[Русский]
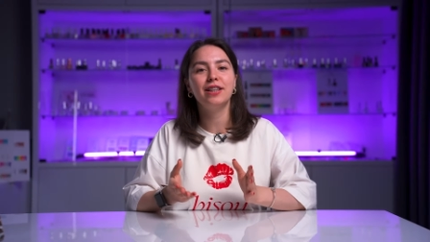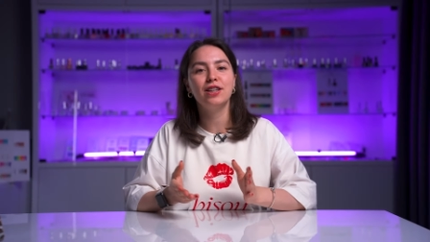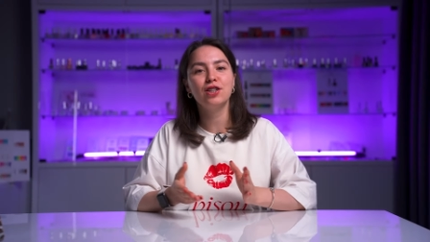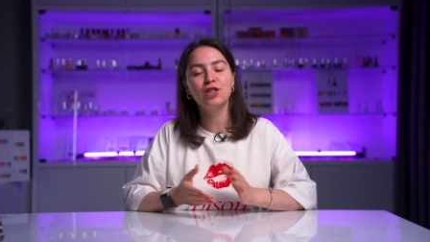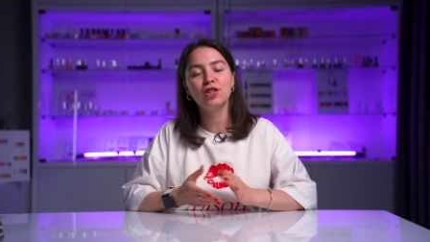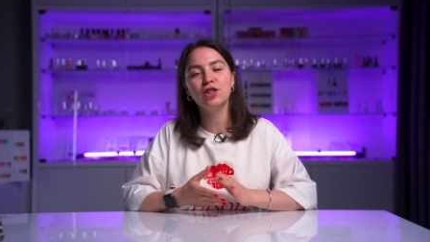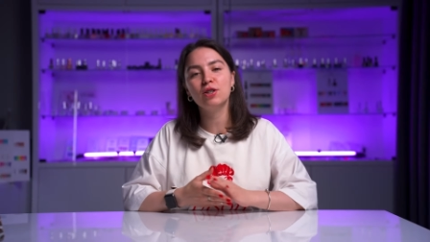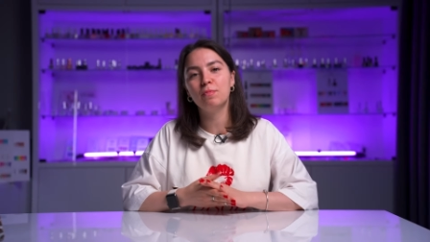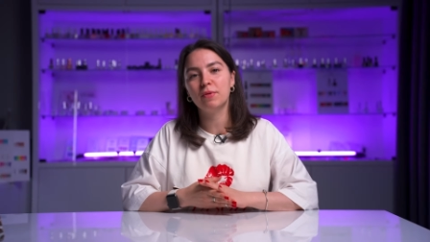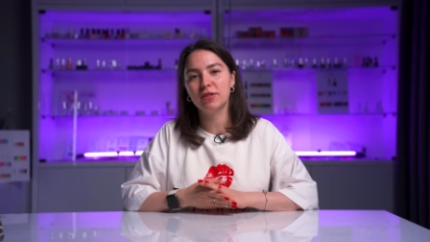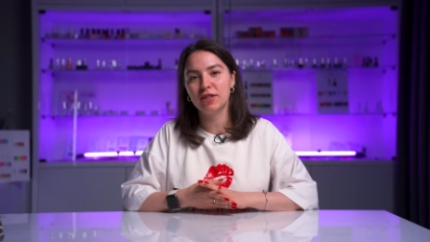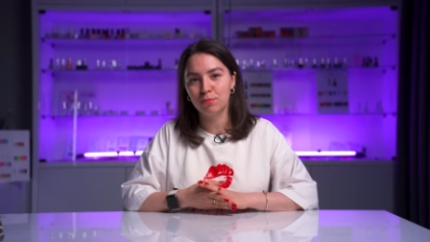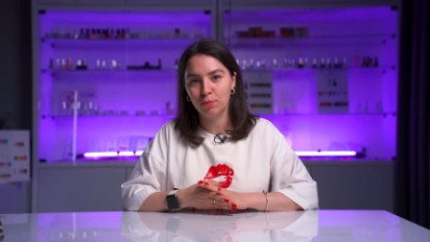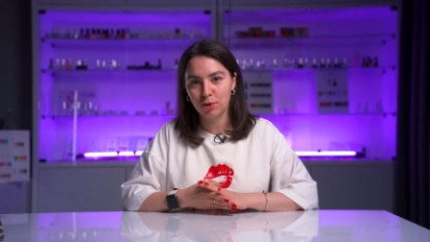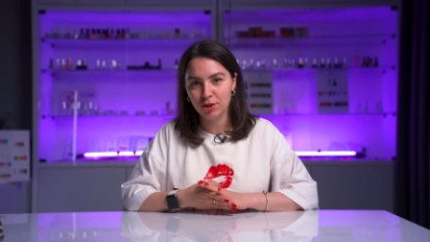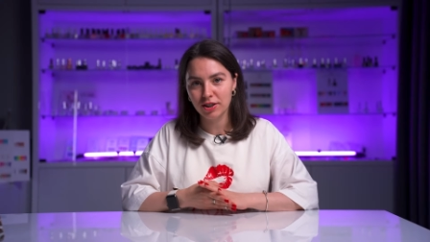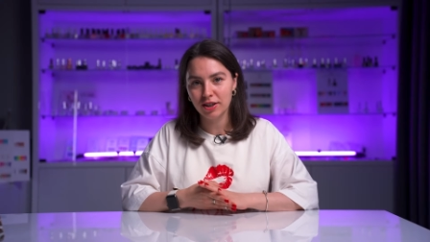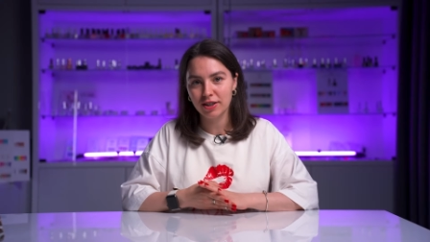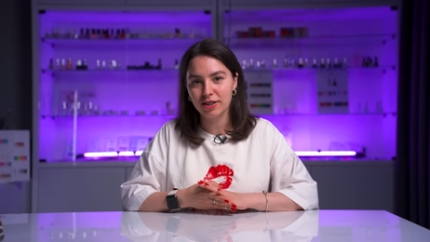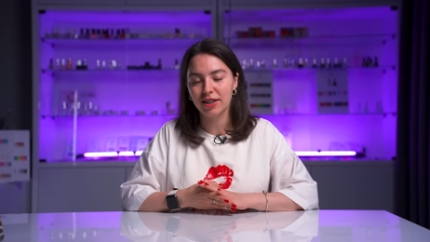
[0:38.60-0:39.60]
конечно же,
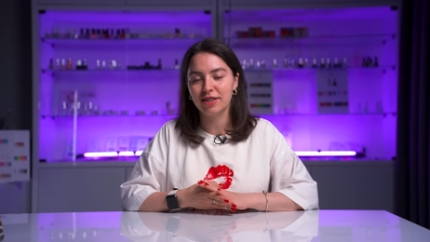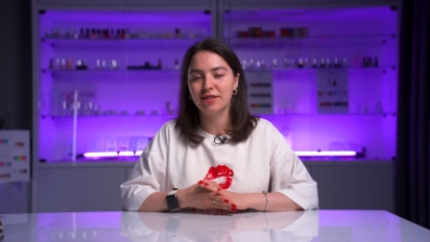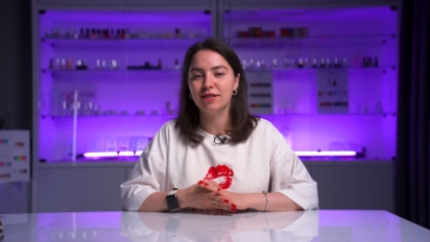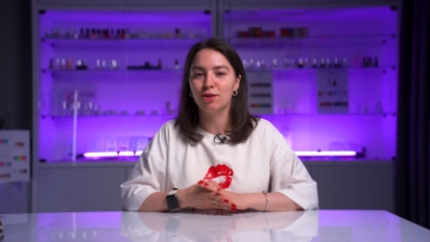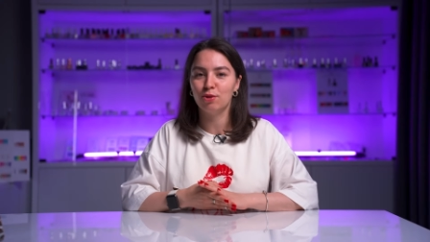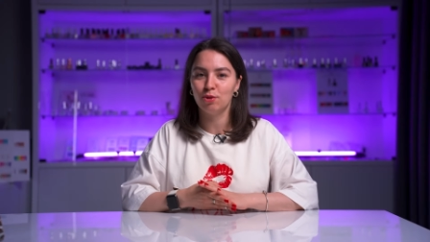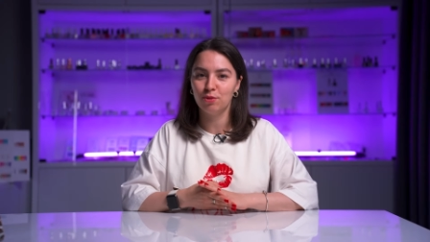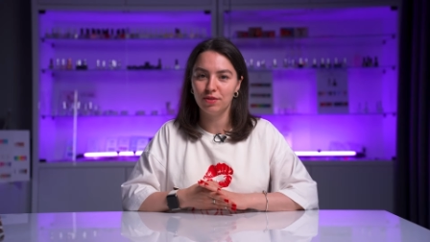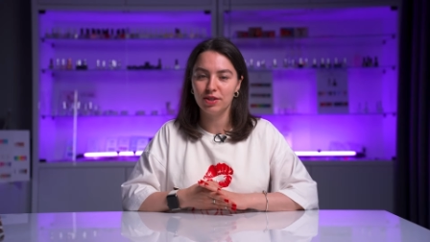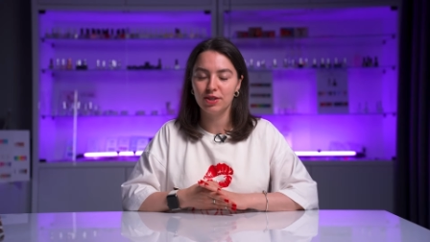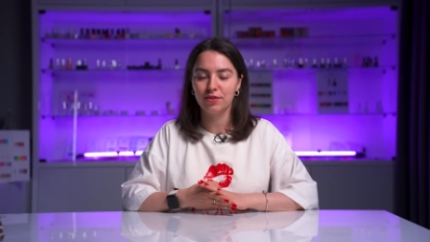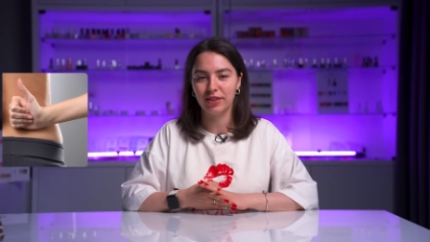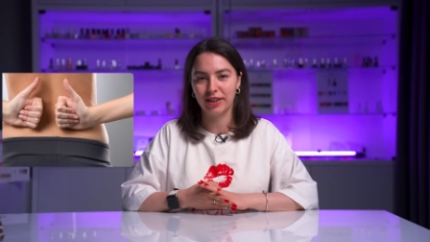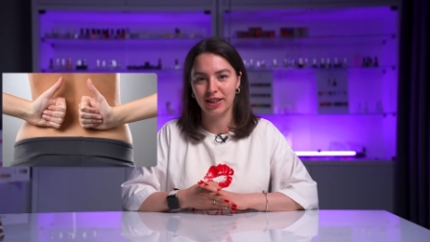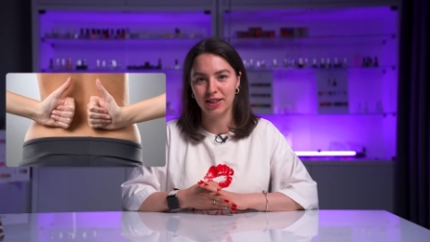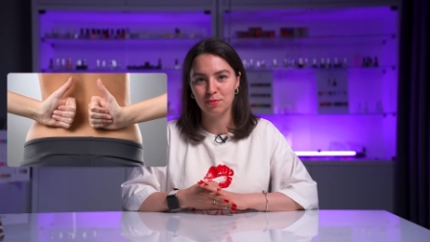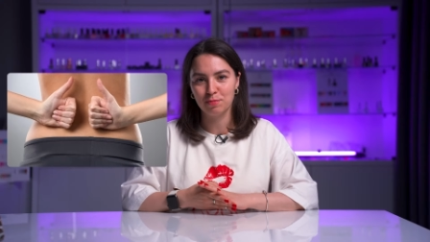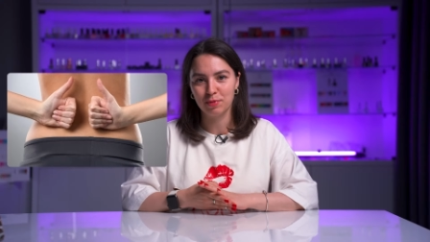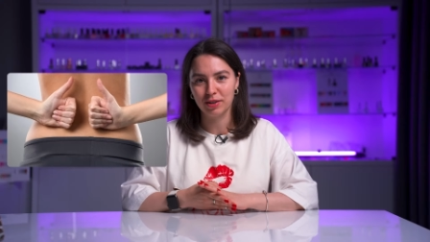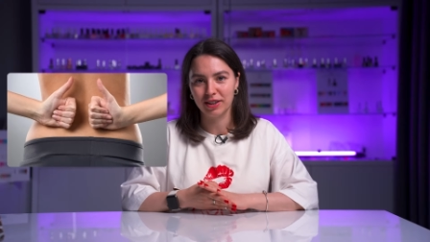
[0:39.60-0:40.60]
позаботились о здоровье
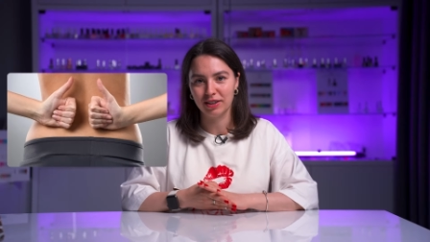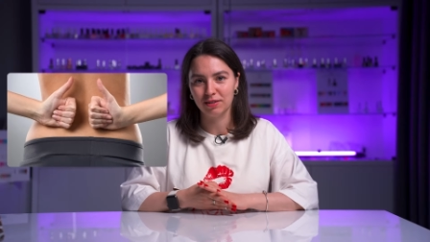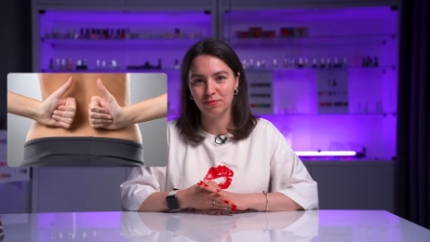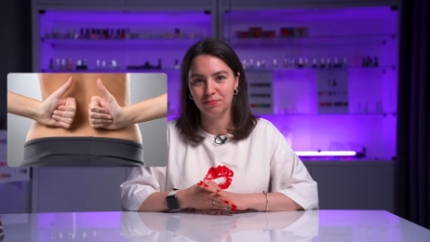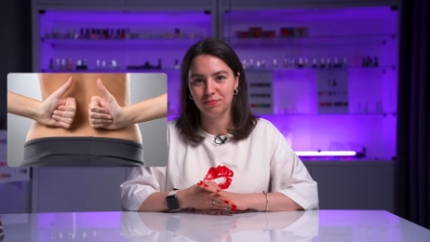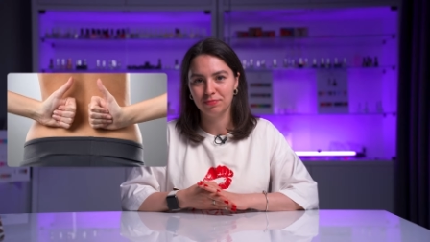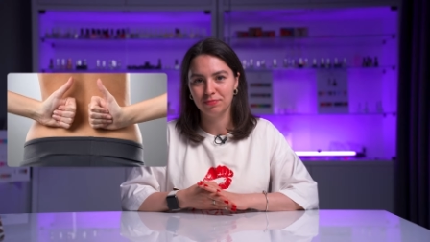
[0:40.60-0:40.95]
своей спины.